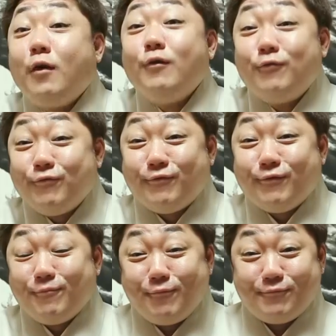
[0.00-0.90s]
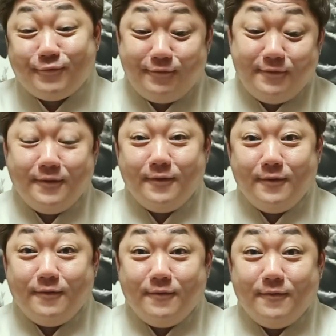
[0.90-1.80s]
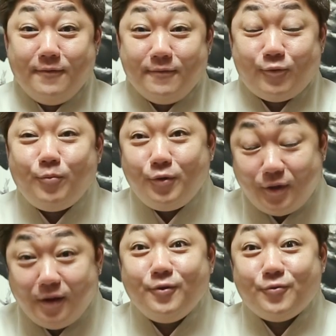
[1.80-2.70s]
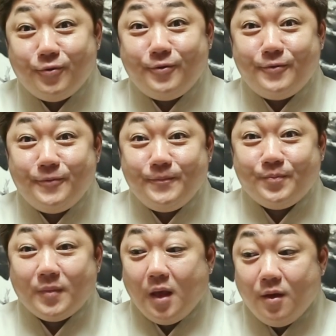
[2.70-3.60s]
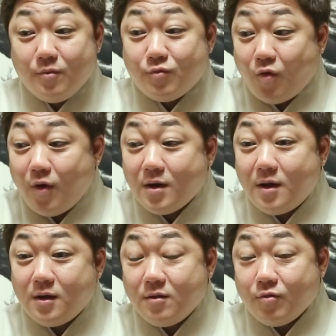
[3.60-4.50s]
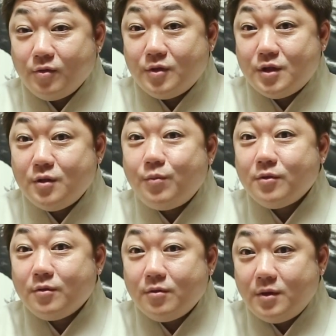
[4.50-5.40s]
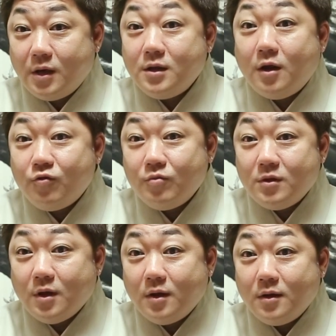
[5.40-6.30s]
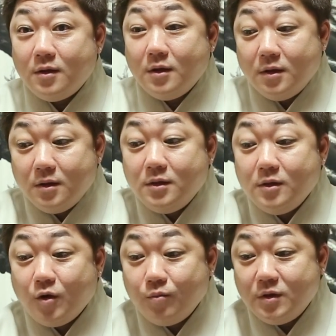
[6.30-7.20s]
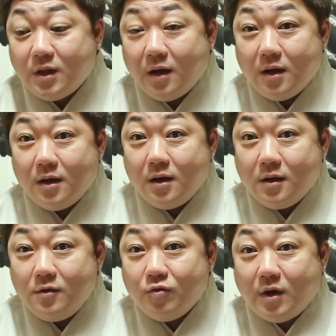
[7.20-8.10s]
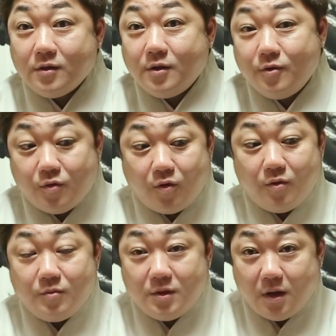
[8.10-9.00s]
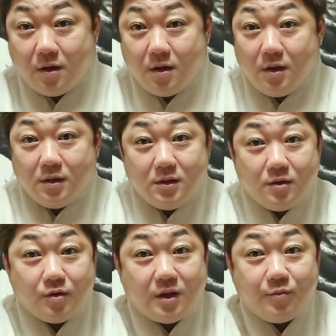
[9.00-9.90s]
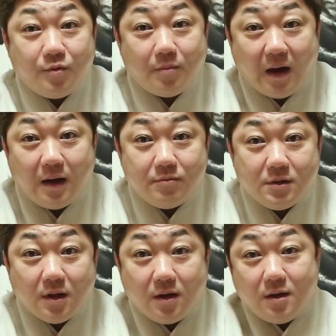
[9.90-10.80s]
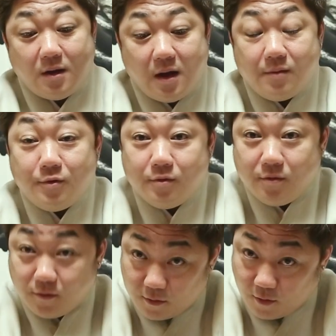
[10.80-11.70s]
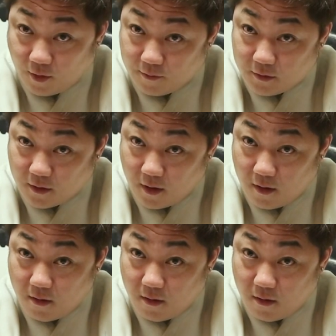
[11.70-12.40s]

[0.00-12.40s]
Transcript: 때 알려주지 무슨 좀볼때 알려줘요. 정확하게 저는 집어서 얘기를 해줍니다. 이겁니다. 일로 가세요. 저겁니다. 이건 하면 망합니다. 하면 성합니다.